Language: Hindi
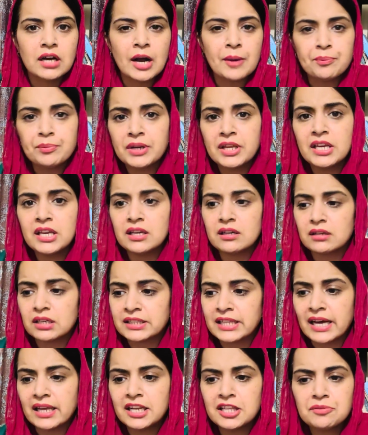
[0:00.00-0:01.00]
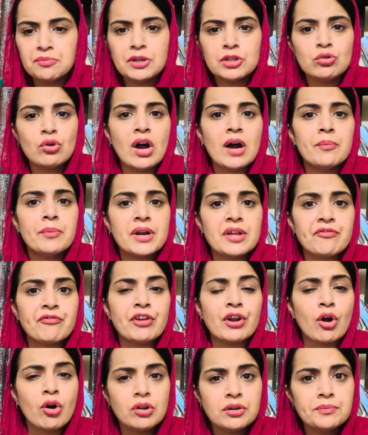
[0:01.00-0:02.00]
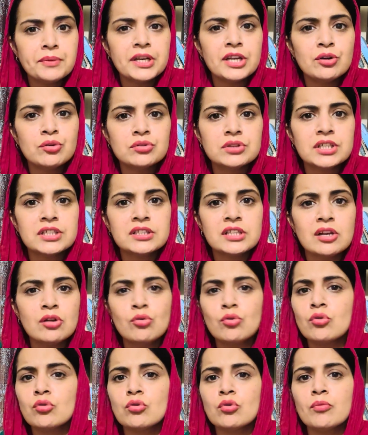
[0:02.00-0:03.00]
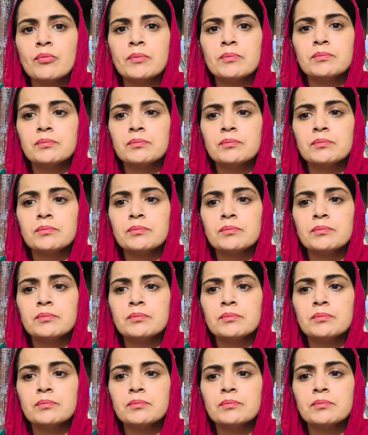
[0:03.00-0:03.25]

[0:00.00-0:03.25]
अपनी अदालत में तो आप बड़े फिरौन बने होते थे लोगों को